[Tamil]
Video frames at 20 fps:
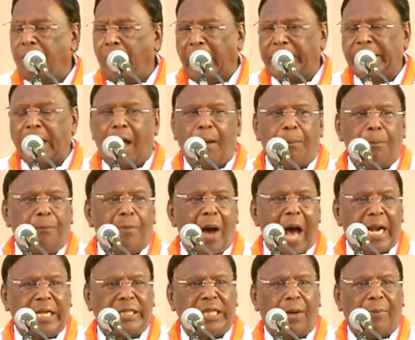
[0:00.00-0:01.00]
ஐயா
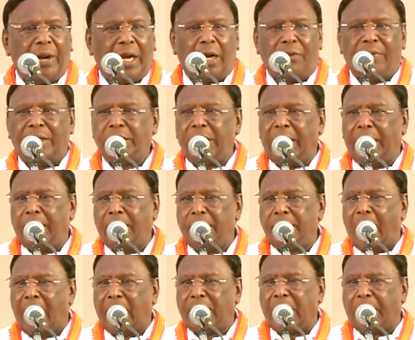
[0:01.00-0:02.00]
பாரதி அவர்கள் வந்து
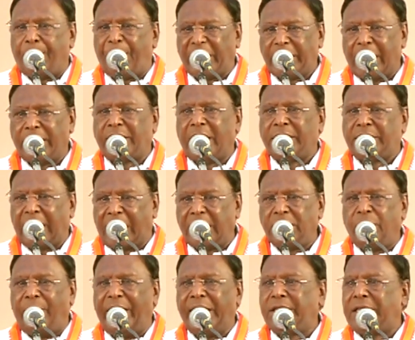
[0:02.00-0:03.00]
அதற்கு மையத்தை
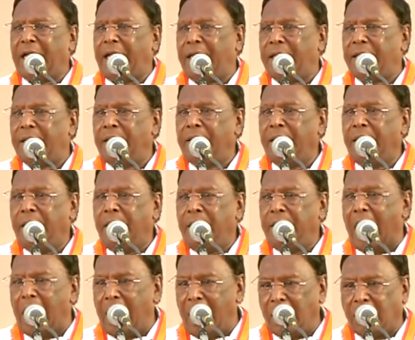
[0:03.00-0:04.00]
திறந்து வைத்து
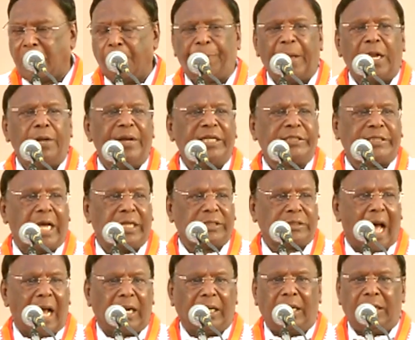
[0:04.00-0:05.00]
எங்களுக்கு பெருமை
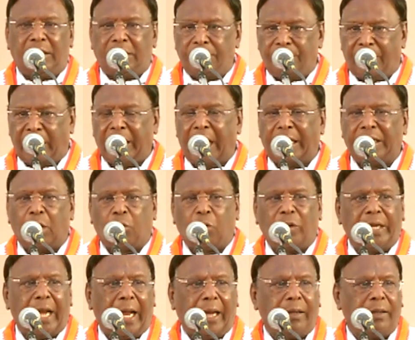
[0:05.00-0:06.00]
சேர்த்தார்கள்
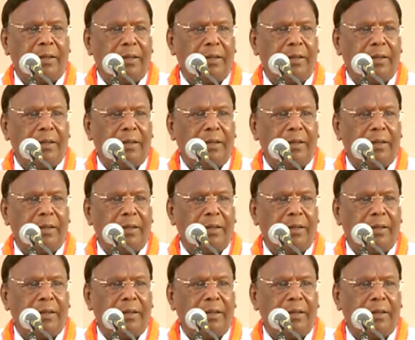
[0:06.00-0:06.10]
மரியாதைக்குரிய